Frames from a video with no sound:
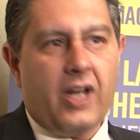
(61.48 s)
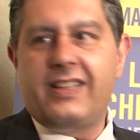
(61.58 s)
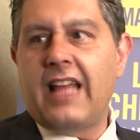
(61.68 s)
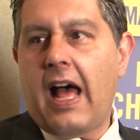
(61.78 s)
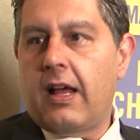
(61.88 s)

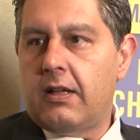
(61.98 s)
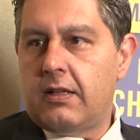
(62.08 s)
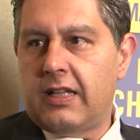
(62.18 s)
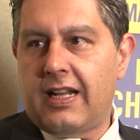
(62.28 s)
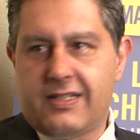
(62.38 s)
qualità
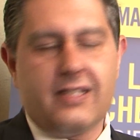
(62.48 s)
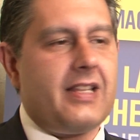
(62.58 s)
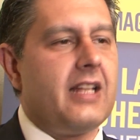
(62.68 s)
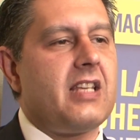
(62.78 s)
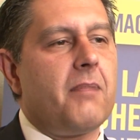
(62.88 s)

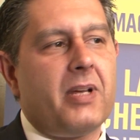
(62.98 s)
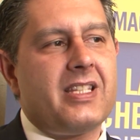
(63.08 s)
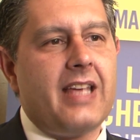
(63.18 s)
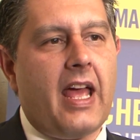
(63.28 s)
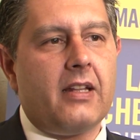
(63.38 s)
dell'assistenza al
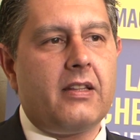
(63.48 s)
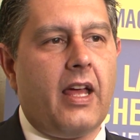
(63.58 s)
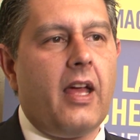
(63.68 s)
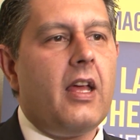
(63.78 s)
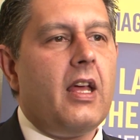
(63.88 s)

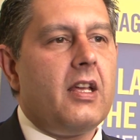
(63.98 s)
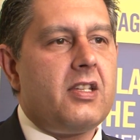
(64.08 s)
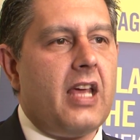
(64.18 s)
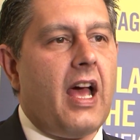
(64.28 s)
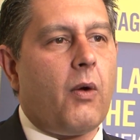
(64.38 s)
paziente
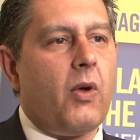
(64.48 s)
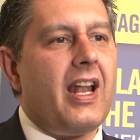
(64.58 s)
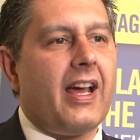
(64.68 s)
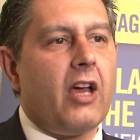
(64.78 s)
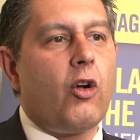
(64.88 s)
sia
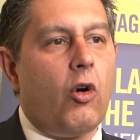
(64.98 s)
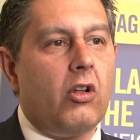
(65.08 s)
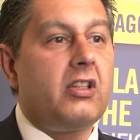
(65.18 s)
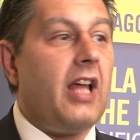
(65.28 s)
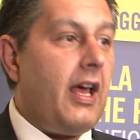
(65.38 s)
quella che
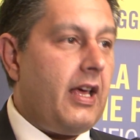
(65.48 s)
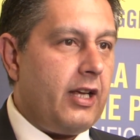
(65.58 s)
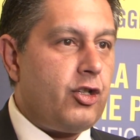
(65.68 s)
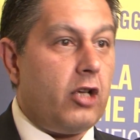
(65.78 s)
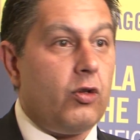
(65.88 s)
conta
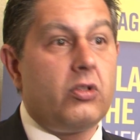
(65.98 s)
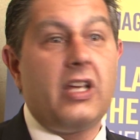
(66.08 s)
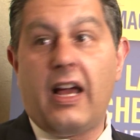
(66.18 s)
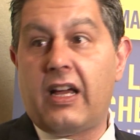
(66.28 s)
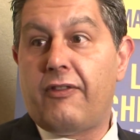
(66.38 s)
e ci
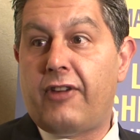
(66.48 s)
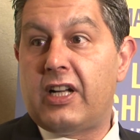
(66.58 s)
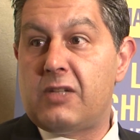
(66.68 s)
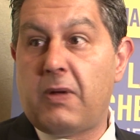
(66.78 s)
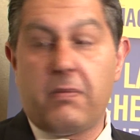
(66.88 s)
aiuti anche a
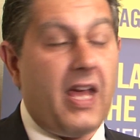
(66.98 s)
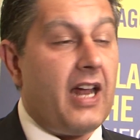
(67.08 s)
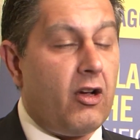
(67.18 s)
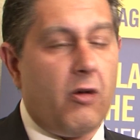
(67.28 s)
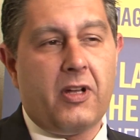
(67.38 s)
far
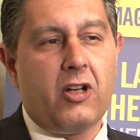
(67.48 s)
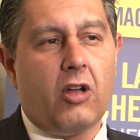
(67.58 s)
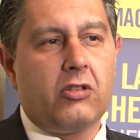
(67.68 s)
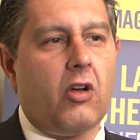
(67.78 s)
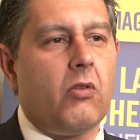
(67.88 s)
risparmiare. Come è
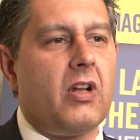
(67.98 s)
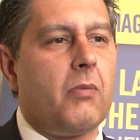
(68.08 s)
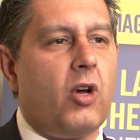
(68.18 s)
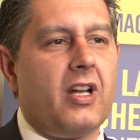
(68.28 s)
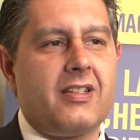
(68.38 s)
noto
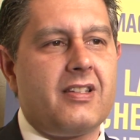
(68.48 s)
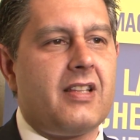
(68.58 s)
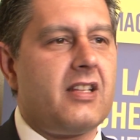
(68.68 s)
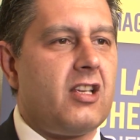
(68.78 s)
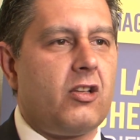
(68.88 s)
una buona
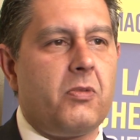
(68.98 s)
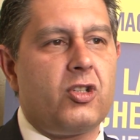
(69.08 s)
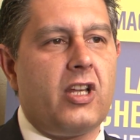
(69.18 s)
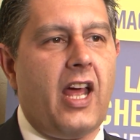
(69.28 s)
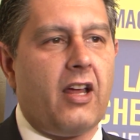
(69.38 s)
assistenza
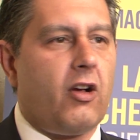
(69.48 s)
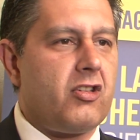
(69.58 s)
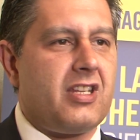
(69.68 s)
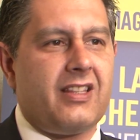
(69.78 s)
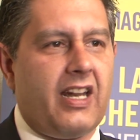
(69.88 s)
domiciliare
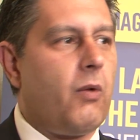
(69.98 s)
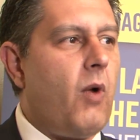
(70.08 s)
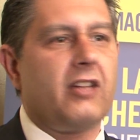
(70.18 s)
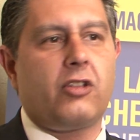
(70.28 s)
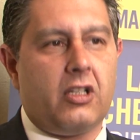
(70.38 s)
costa 3,
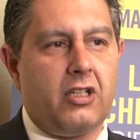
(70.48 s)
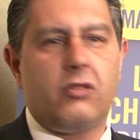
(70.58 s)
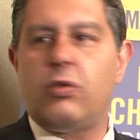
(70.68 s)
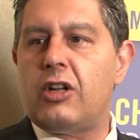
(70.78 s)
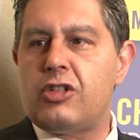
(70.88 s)
4,
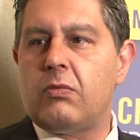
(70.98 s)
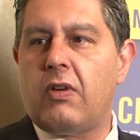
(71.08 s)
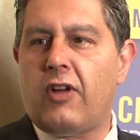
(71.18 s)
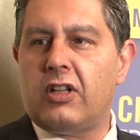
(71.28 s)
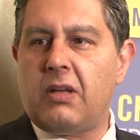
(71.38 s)
addirittura
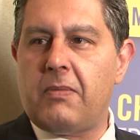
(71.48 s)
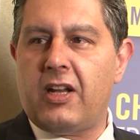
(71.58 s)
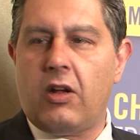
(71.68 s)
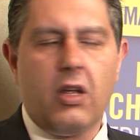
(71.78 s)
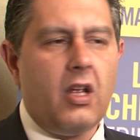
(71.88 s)
5 volte
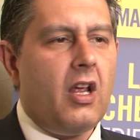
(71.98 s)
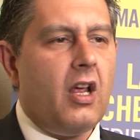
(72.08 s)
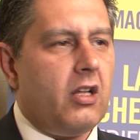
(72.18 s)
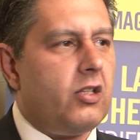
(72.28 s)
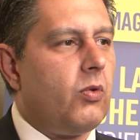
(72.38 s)
meno
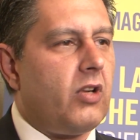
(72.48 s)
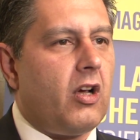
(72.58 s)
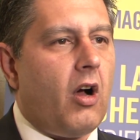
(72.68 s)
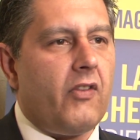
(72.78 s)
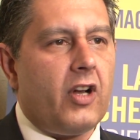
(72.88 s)
di un
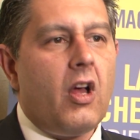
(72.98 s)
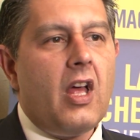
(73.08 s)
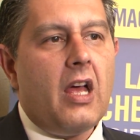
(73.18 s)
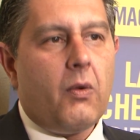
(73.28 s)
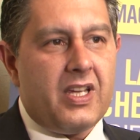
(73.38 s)
ricovero.
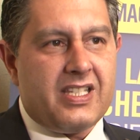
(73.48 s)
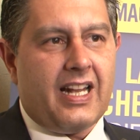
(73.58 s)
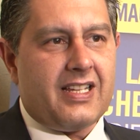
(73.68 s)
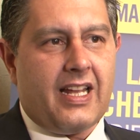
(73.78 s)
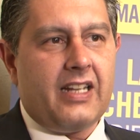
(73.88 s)

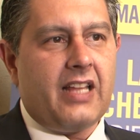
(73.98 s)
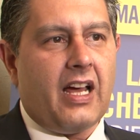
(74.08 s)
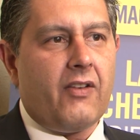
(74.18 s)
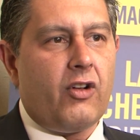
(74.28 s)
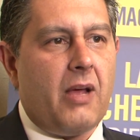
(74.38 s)
Questa è la
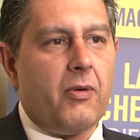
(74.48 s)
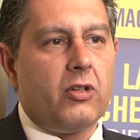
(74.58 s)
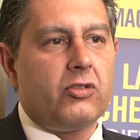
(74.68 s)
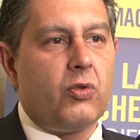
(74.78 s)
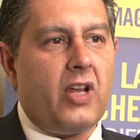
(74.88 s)
sanità che vogliamo
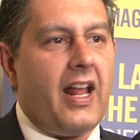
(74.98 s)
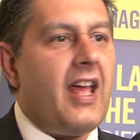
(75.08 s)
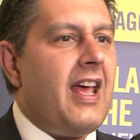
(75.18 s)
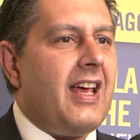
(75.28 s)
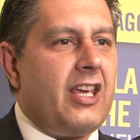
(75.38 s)

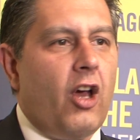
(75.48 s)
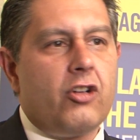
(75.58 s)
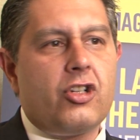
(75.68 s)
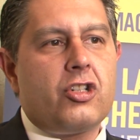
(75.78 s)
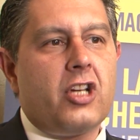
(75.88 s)
costruire. Chi
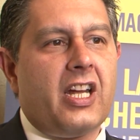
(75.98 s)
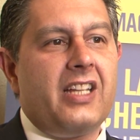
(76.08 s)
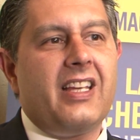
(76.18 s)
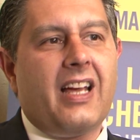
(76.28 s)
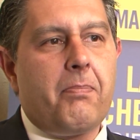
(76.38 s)
oggi ci
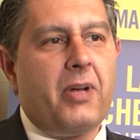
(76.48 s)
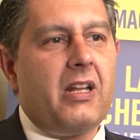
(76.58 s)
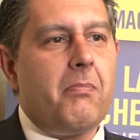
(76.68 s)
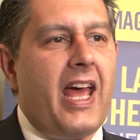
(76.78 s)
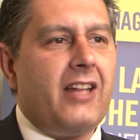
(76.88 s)
critica
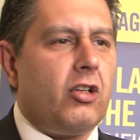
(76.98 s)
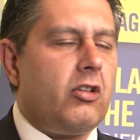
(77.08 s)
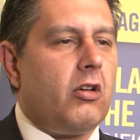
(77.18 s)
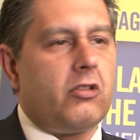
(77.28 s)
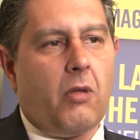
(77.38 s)
per il
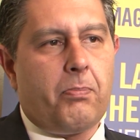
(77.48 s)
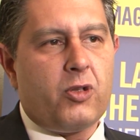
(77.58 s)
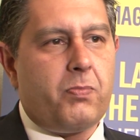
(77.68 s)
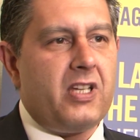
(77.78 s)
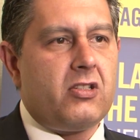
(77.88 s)
metodo
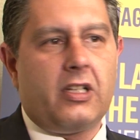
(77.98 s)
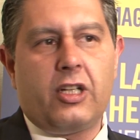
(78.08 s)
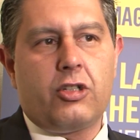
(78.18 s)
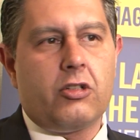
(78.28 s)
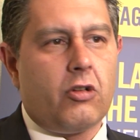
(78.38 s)
troppo spesso ha
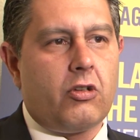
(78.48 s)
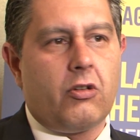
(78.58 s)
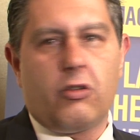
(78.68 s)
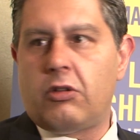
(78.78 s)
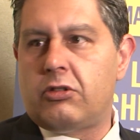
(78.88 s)
deciso
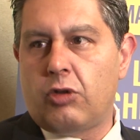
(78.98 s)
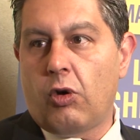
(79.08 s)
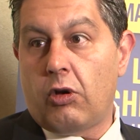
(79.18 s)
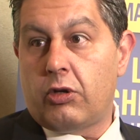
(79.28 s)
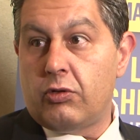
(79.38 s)

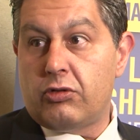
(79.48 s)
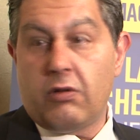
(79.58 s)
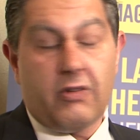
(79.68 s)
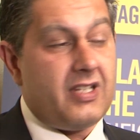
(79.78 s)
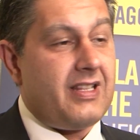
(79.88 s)
solo,
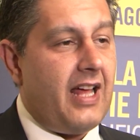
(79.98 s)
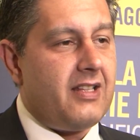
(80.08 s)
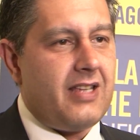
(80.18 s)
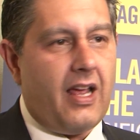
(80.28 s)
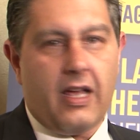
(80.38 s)
chiuso in una
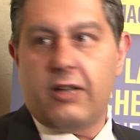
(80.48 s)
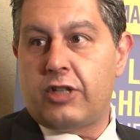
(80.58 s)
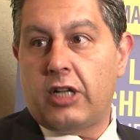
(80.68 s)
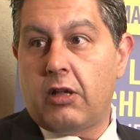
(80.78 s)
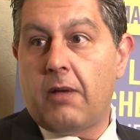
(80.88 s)
stanza e ha,
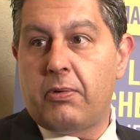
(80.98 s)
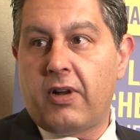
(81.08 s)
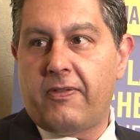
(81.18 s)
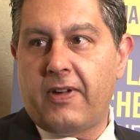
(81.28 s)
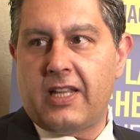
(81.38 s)
scelto, ha
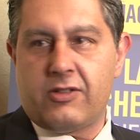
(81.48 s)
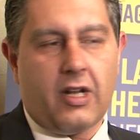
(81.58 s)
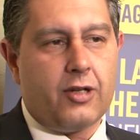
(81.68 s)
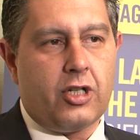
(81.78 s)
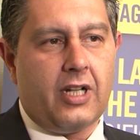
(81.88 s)
pure
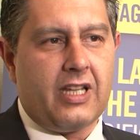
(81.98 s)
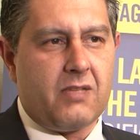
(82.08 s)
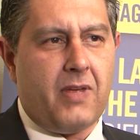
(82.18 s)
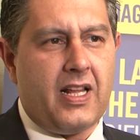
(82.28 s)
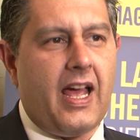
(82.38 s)
reso la
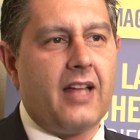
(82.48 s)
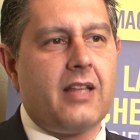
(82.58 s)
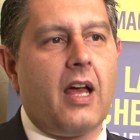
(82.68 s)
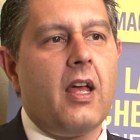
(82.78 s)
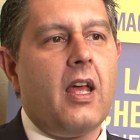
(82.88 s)
scelta
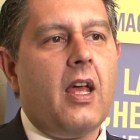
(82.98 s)
sbagliata.